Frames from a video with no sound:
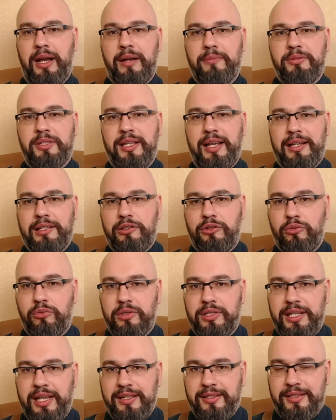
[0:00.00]
абзацу
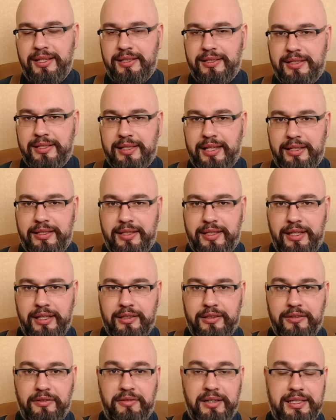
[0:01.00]
10 статьи
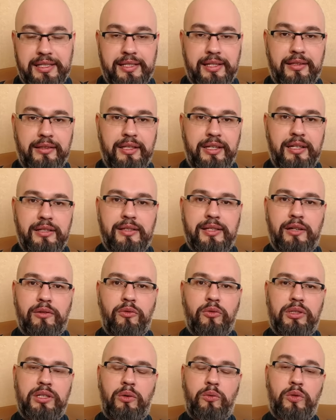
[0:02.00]
23
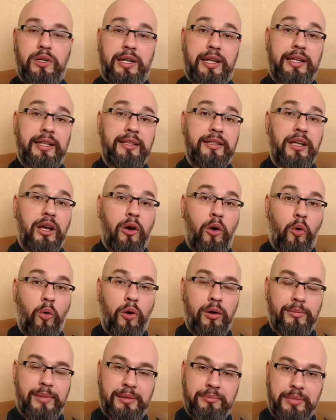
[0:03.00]
Закона Украины
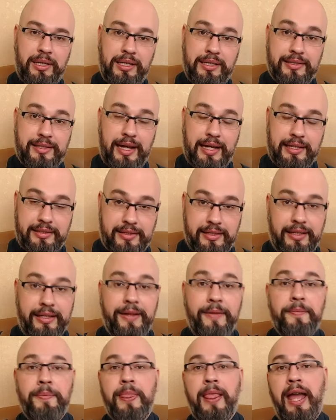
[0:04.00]
о
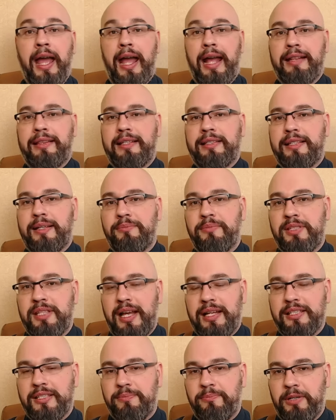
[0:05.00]
мобилизации. Этот
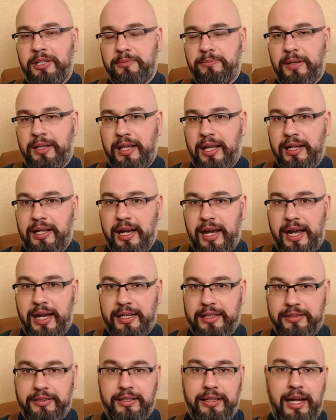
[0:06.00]
абзац
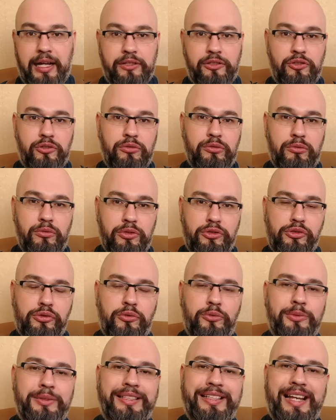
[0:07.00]
предполагает
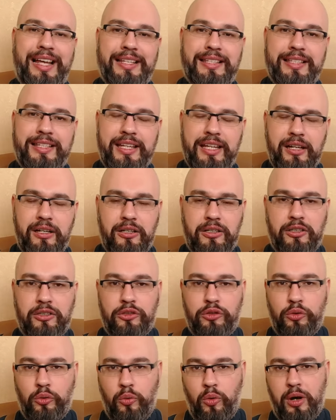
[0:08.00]
отсрочку для тех,
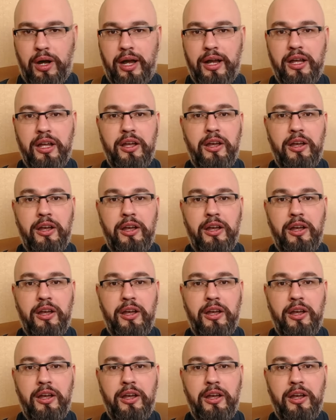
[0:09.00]
кто